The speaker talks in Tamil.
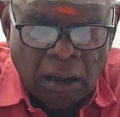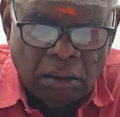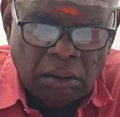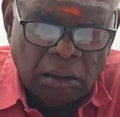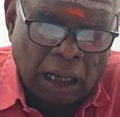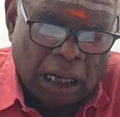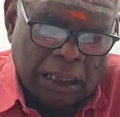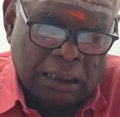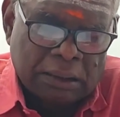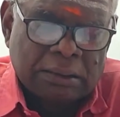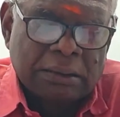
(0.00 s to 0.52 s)

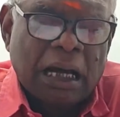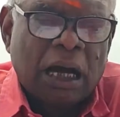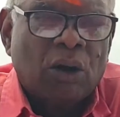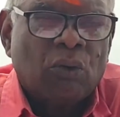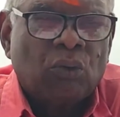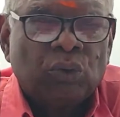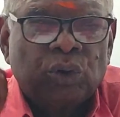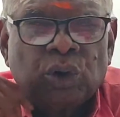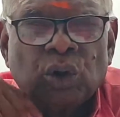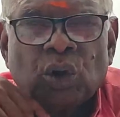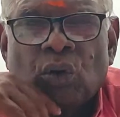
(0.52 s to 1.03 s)
அரசாங்க
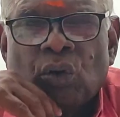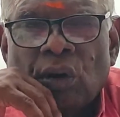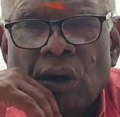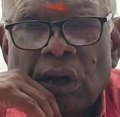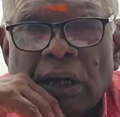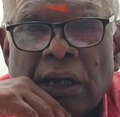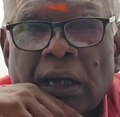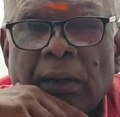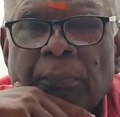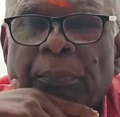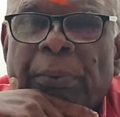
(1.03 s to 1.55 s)

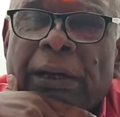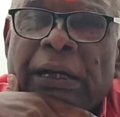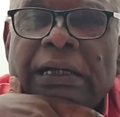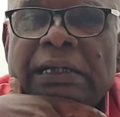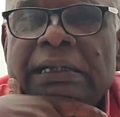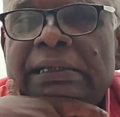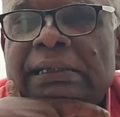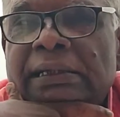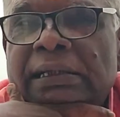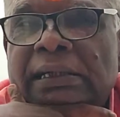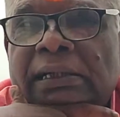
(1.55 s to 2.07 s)
உத்தியோகர்களுக்கு
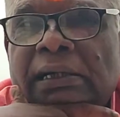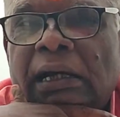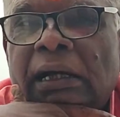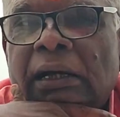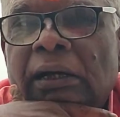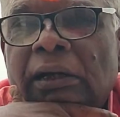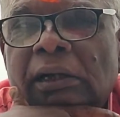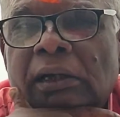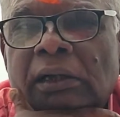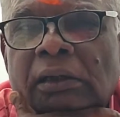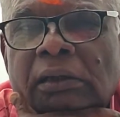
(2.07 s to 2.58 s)
பெருஞ்சிக்கல்
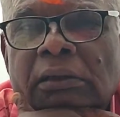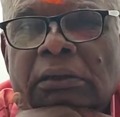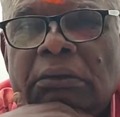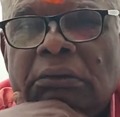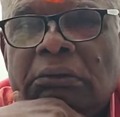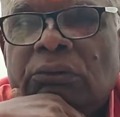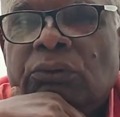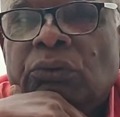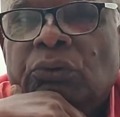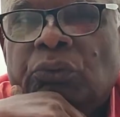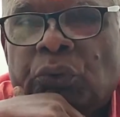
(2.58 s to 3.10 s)

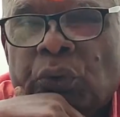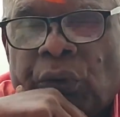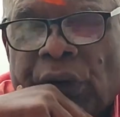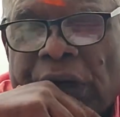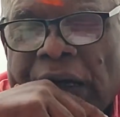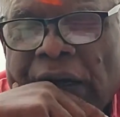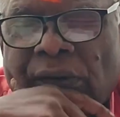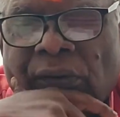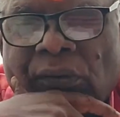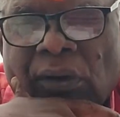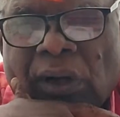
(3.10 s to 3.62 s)

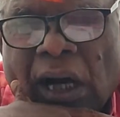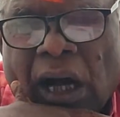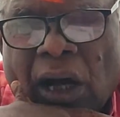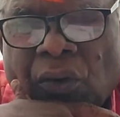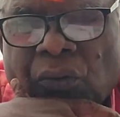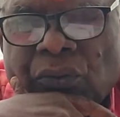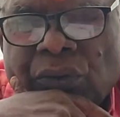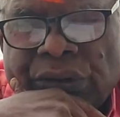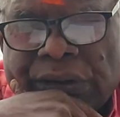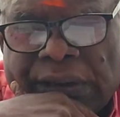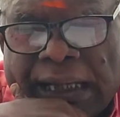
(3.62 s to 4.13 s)
சூரியன்
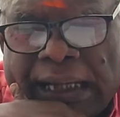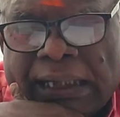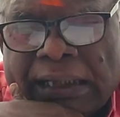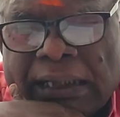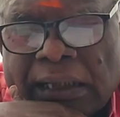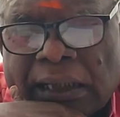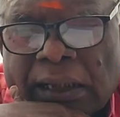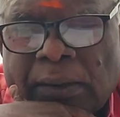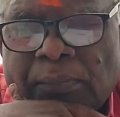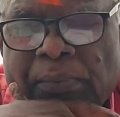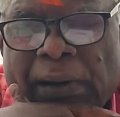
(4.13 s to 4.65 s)
ராகுவும்
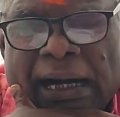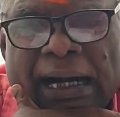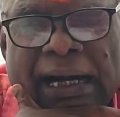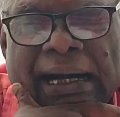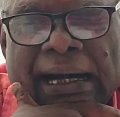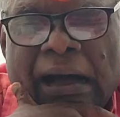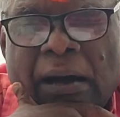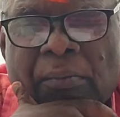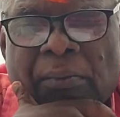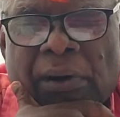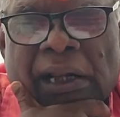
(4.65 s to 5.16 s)
சேர்ந்திருக்கு
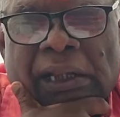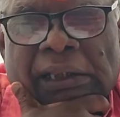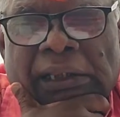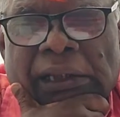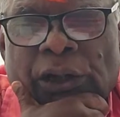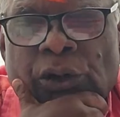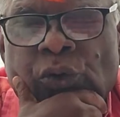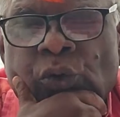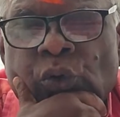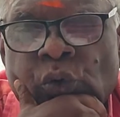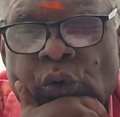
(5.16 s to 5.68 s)
பன்னெண்டாம்
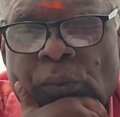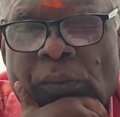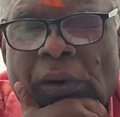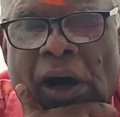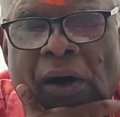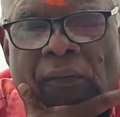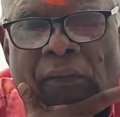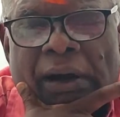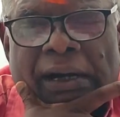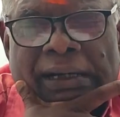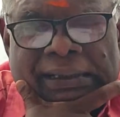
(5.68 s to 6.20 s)
இடத்தில் குரு
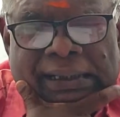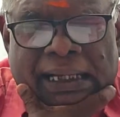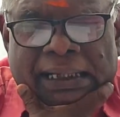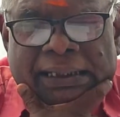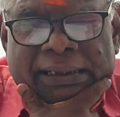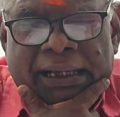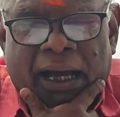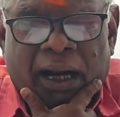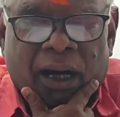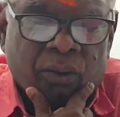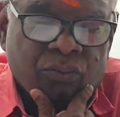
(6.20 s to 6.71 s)
பகவான்
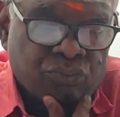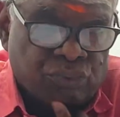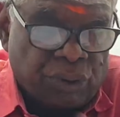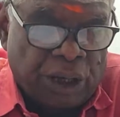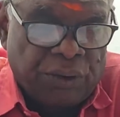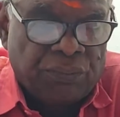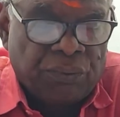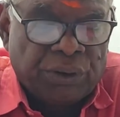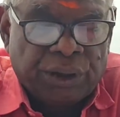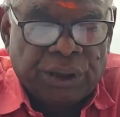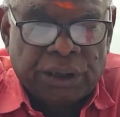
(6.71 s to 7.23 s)
சஞ்சாரம்
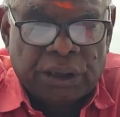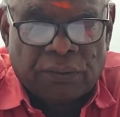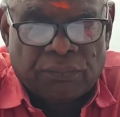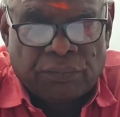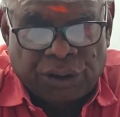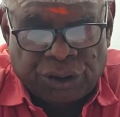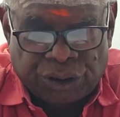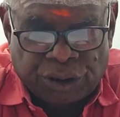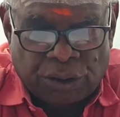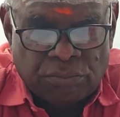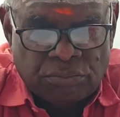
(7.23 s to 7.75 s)
செய்வது இந்த
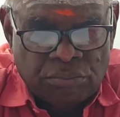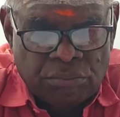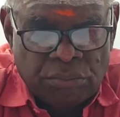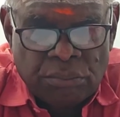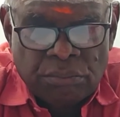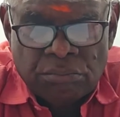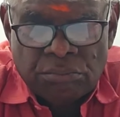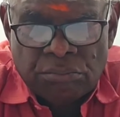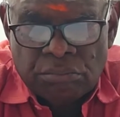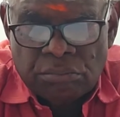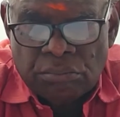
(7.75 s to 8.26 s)
வருஷம்
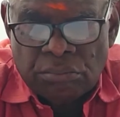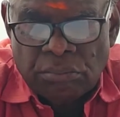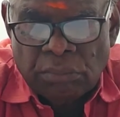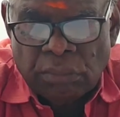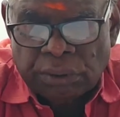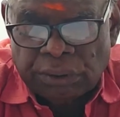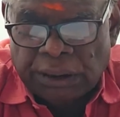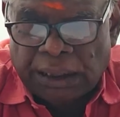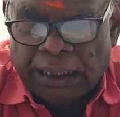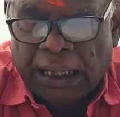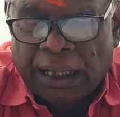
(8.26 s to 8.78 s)

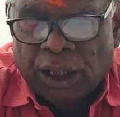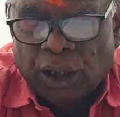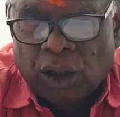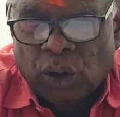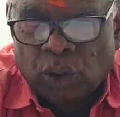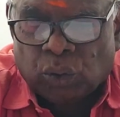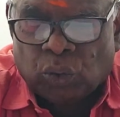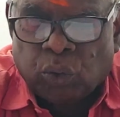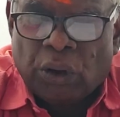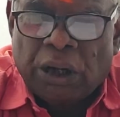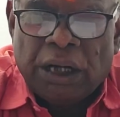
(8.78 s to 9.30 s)
சிலருக்கு
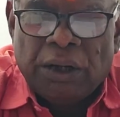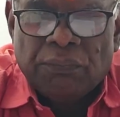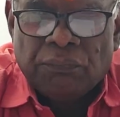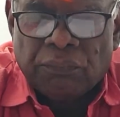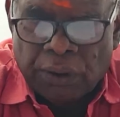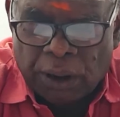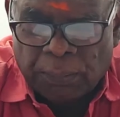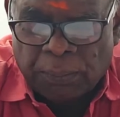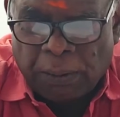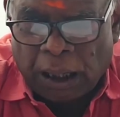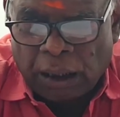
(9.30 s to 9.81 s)
தொழில்
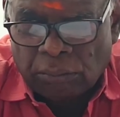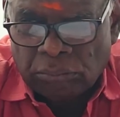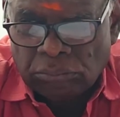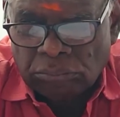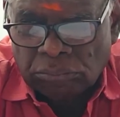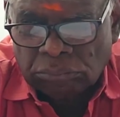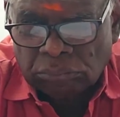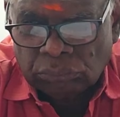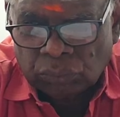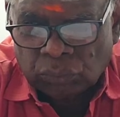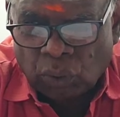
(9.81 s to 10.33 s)
விடுபடும்
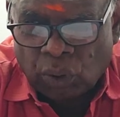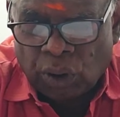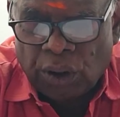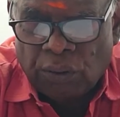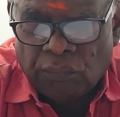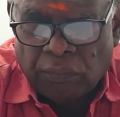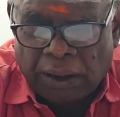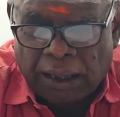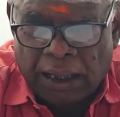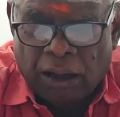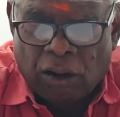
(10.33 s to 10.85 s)

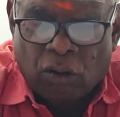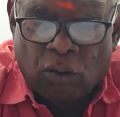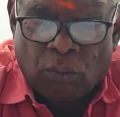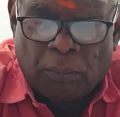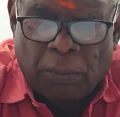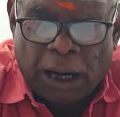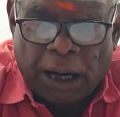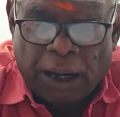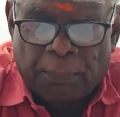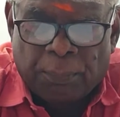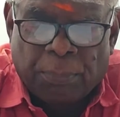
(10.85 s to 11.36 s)
தொழில் வகையில்
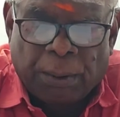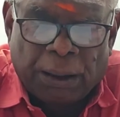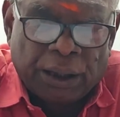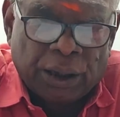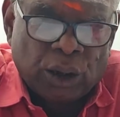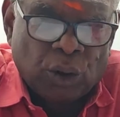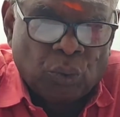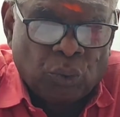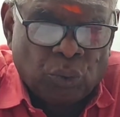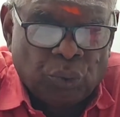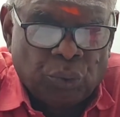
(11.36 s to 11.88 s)

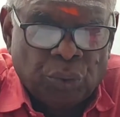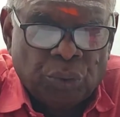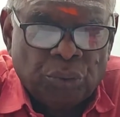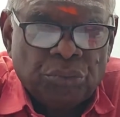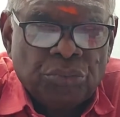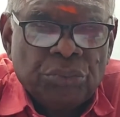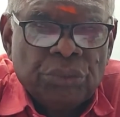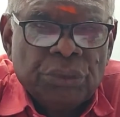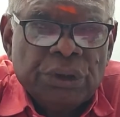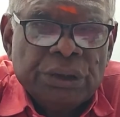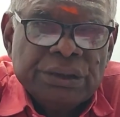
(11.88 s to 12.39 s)
அவமானப்படுதல் உண்டு
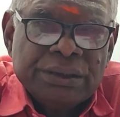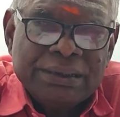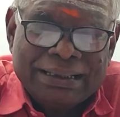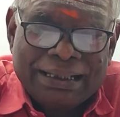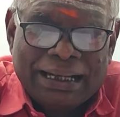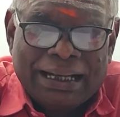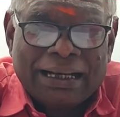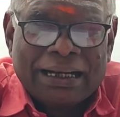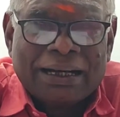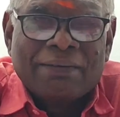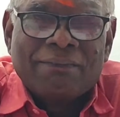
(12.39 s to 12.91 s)

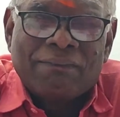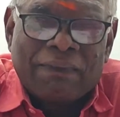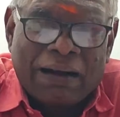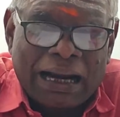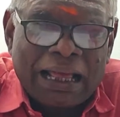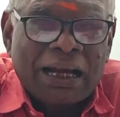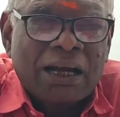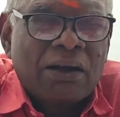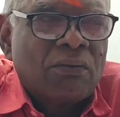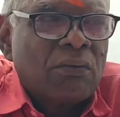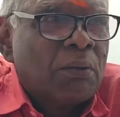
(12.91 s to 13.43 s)
சிலருக்கு
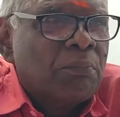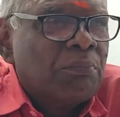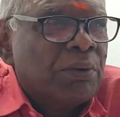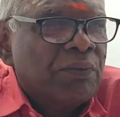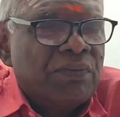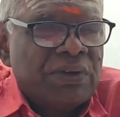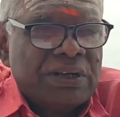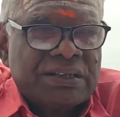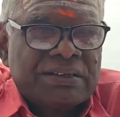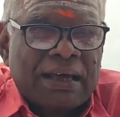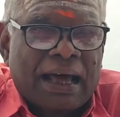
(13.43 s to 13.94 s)
வழக்கு ஒம்பு
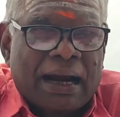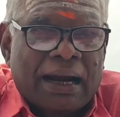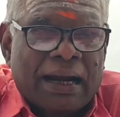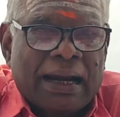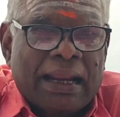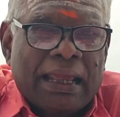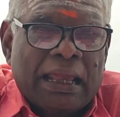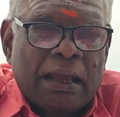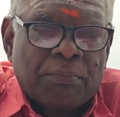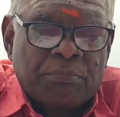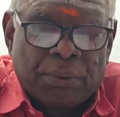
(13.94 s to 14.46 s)

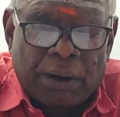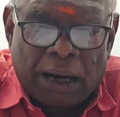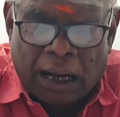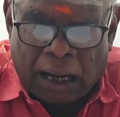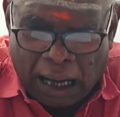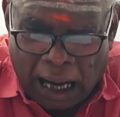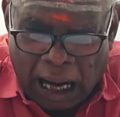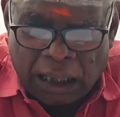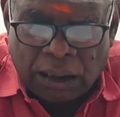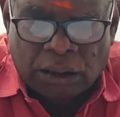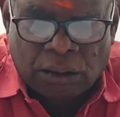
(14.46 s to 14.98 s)
விசாரணை என்பட
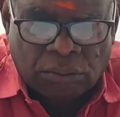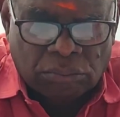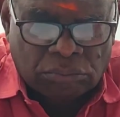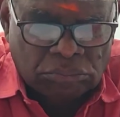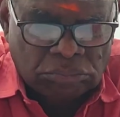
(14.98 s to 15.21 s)
காட்டும்